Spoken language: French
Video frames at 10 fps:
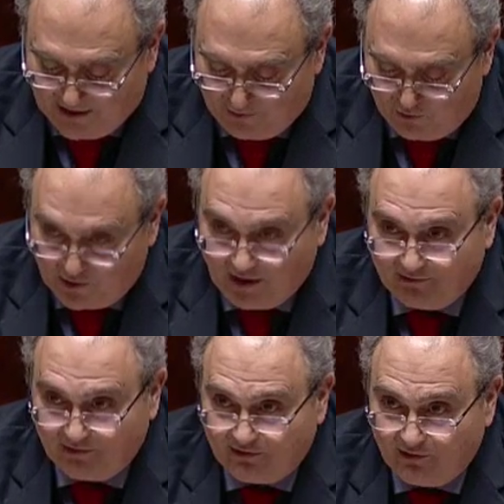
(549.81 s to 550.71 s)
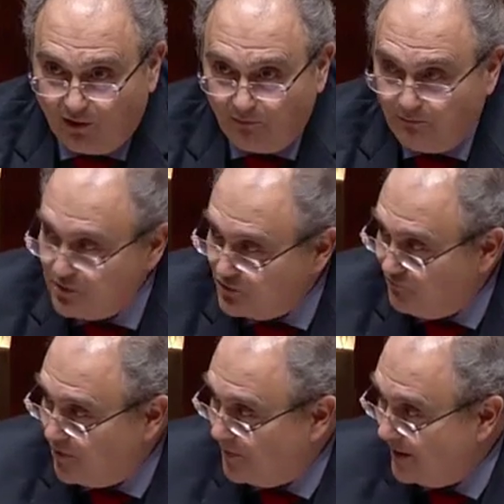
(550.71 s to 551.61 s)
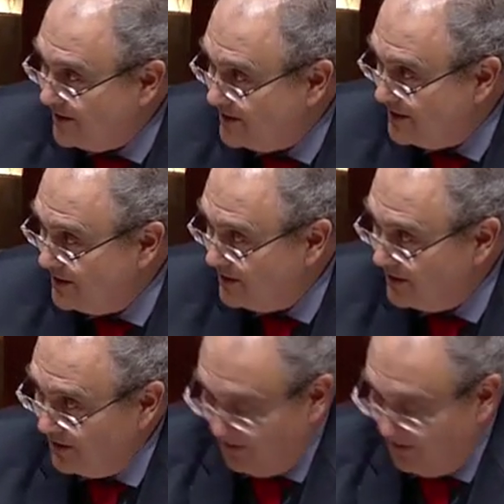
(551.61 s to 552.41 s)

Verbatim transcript: évidemment le cas échéant, mais je ne vois pas ici